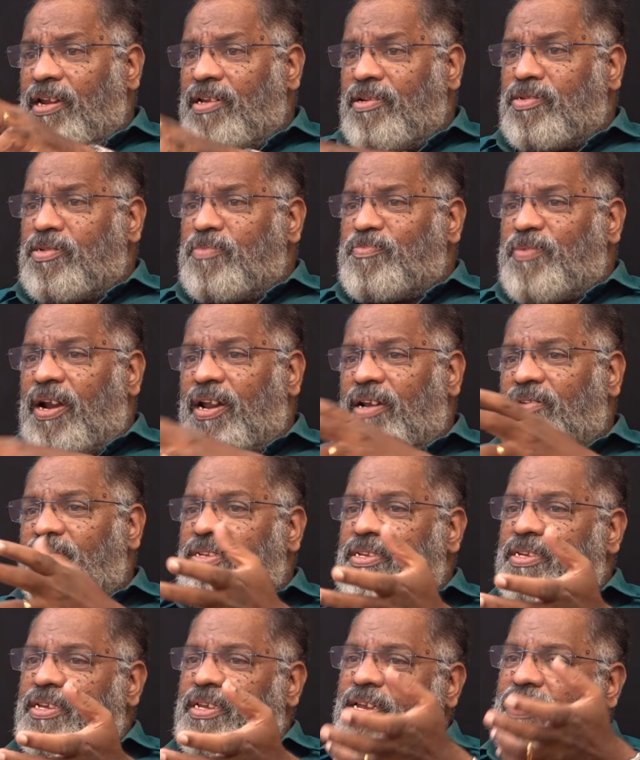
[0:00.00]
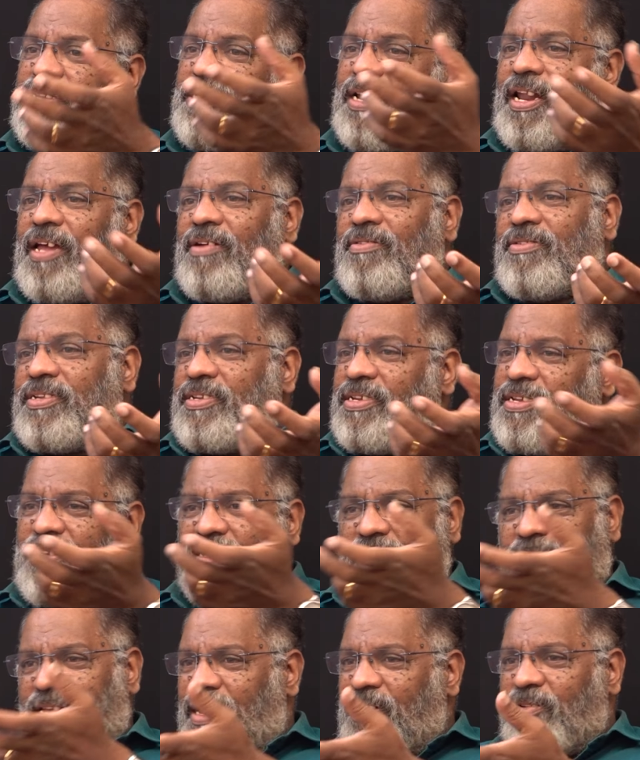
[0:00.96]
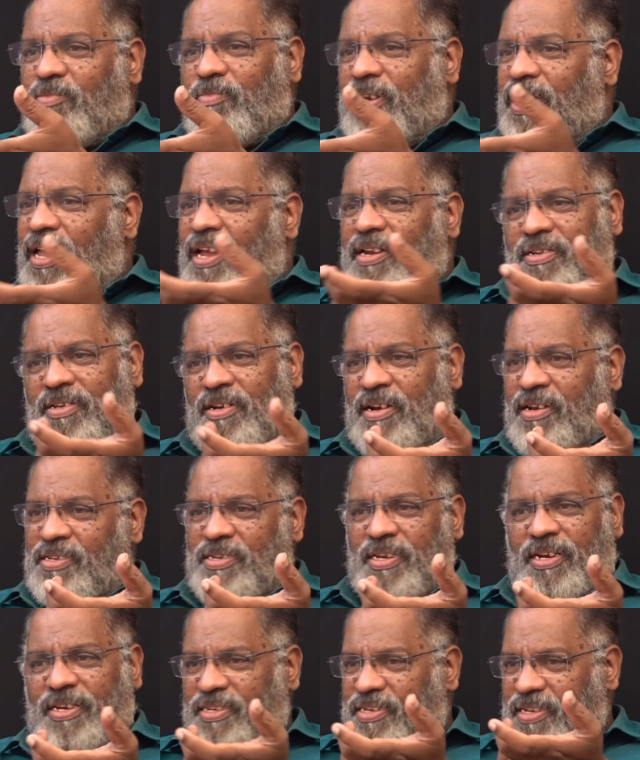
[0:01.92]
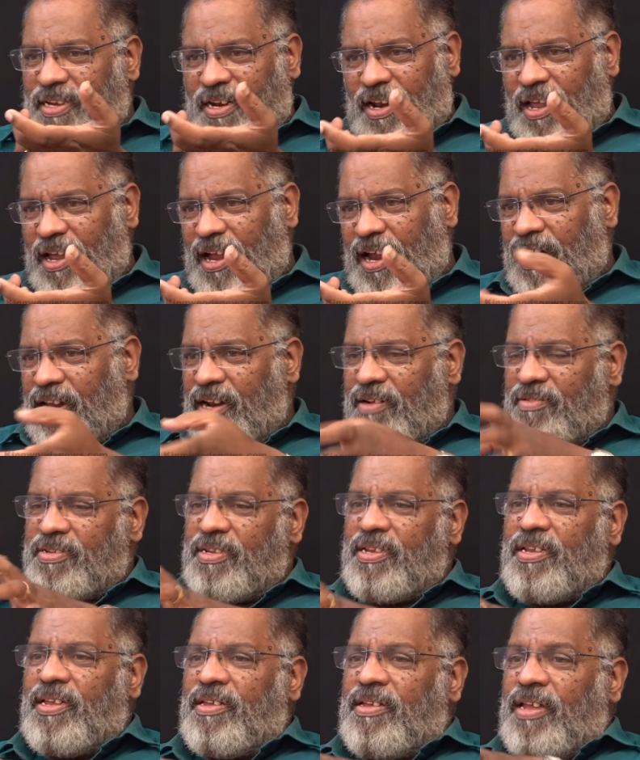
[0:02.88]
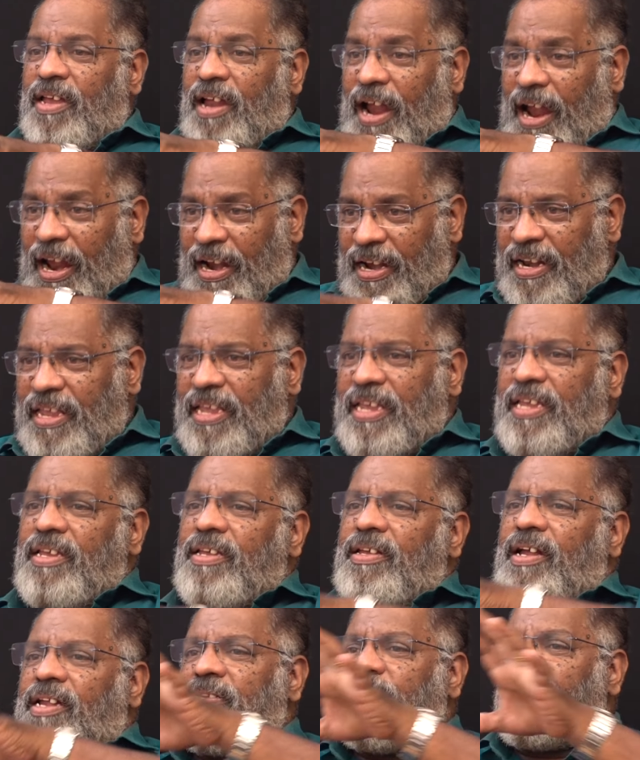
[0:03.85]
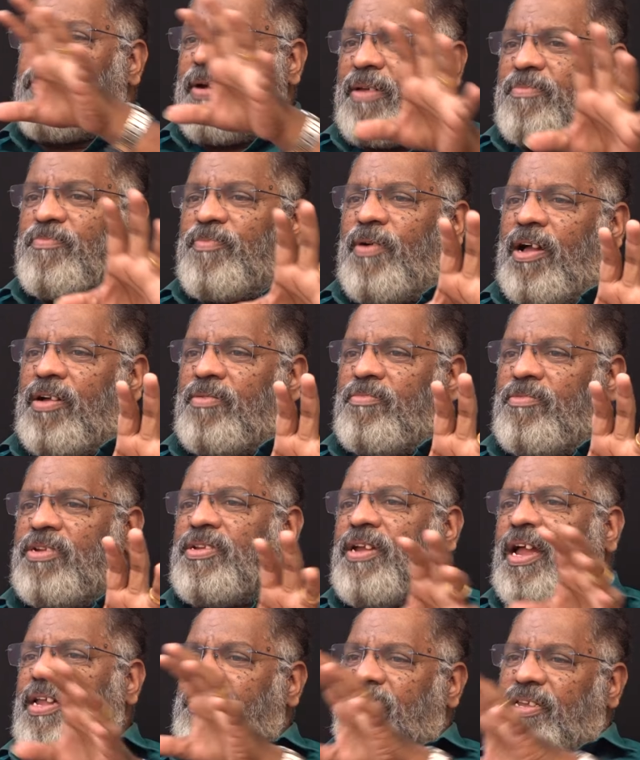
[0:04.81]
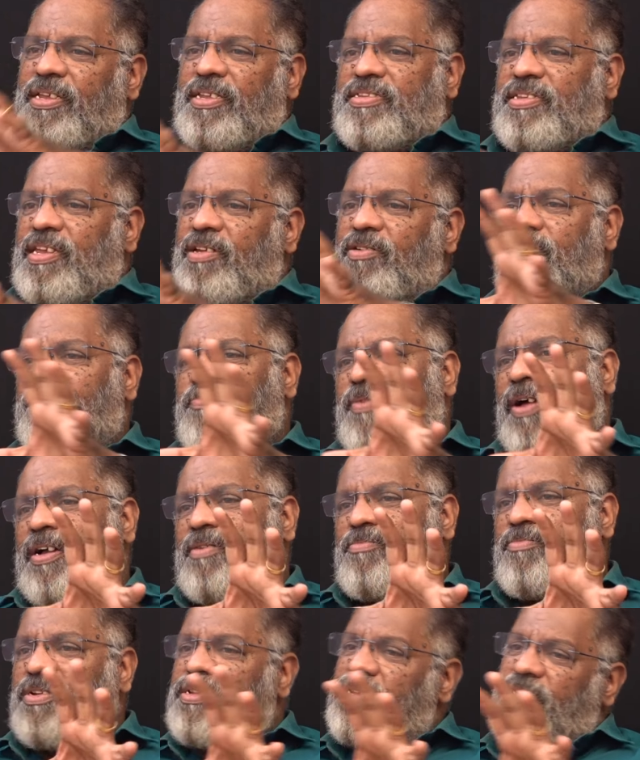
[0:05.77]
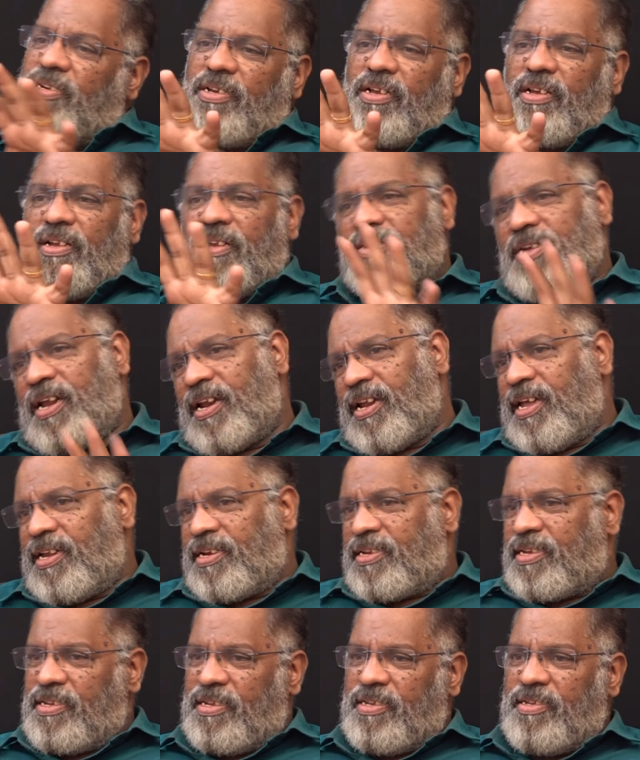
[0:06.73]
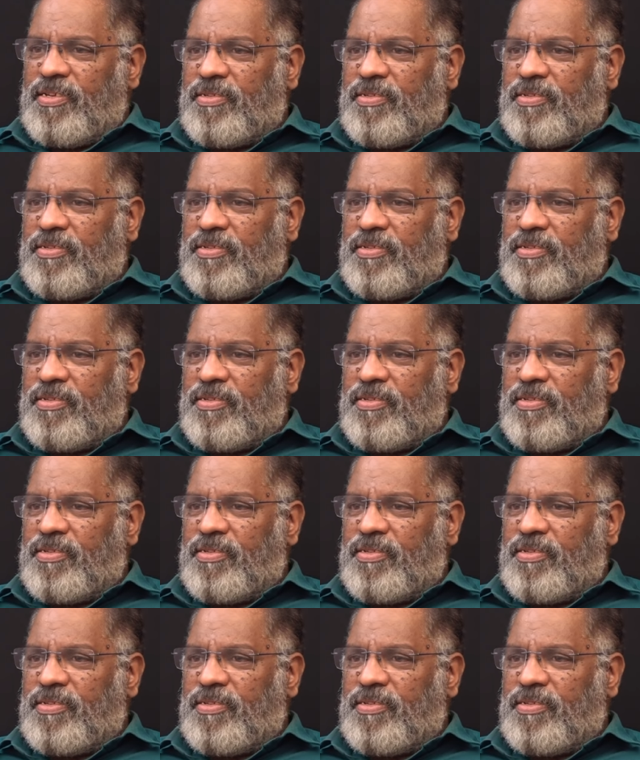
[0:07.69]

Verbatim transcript: அனிருத்து பாடல் வந்து எதெல்லாம் வந்து கேட்க முடியாது இருக்குன்றது எனக்கு தெரியல ஆனால் வந்து அன்னைக்கு அந்த படம் பார்க்கும்போது அந்த இசையோடு பார்க்கும்போது எனக்கு நல்லாயிருக்கு